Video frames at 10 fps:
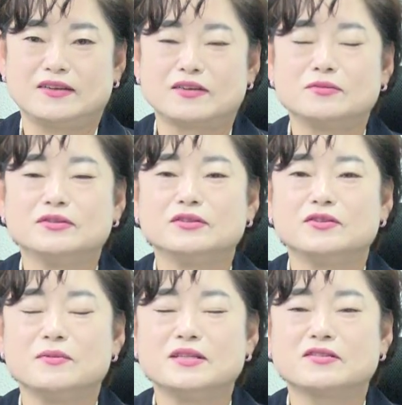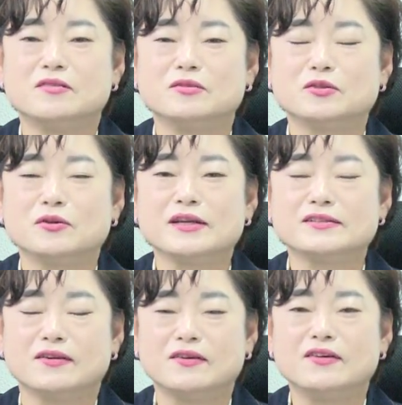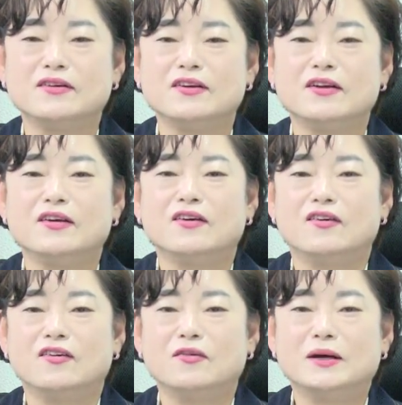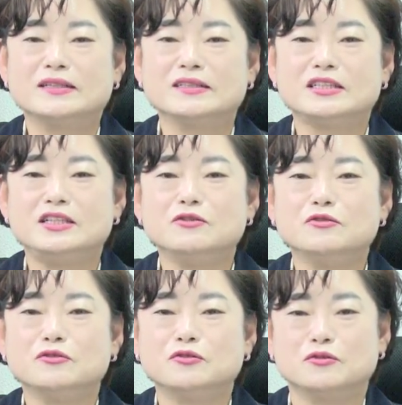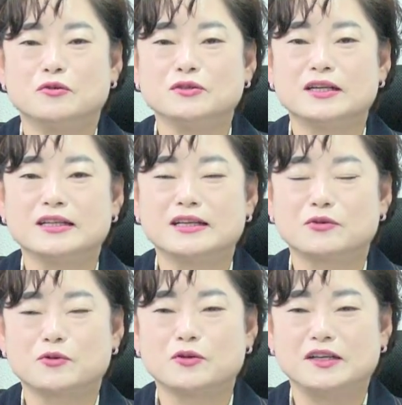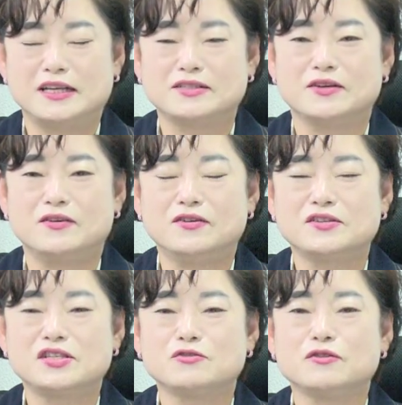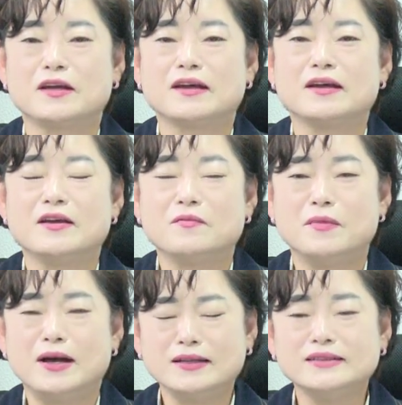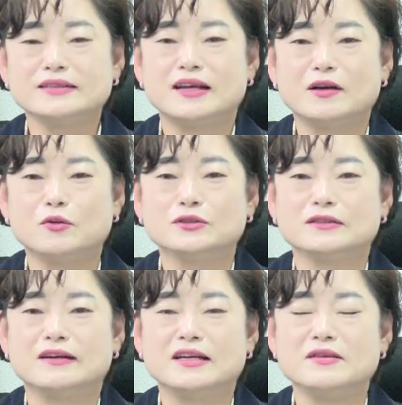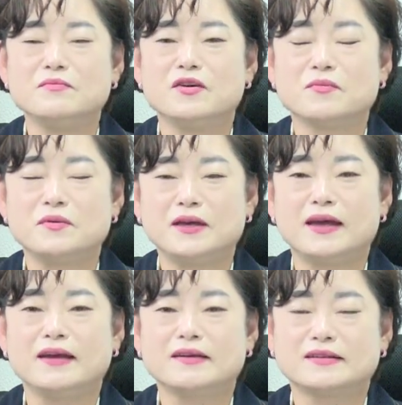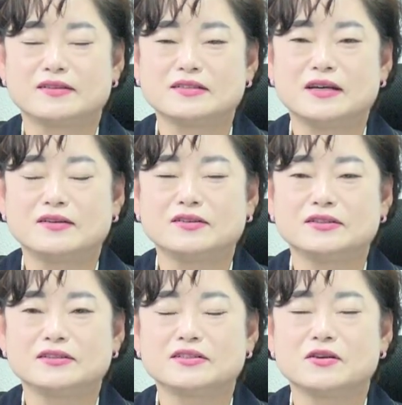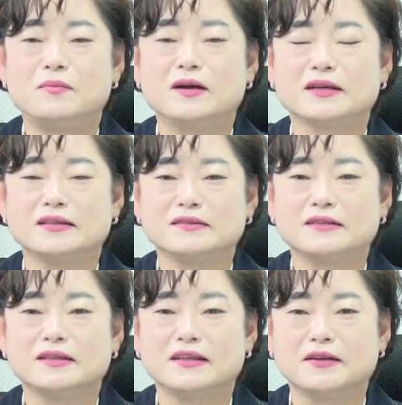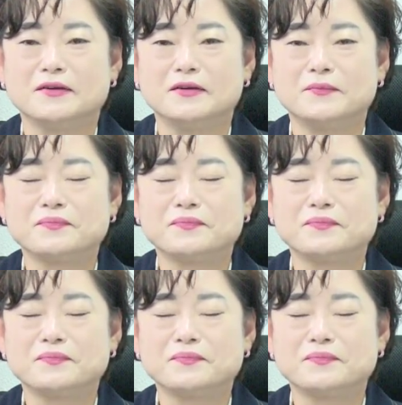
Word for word: 여러분들도 매스컴을 통해서 어, 많은 기후 온난화로 인해서 지구에 많은 사고들과 인명 피해 그런 사건들을 접하게 될 텐데요.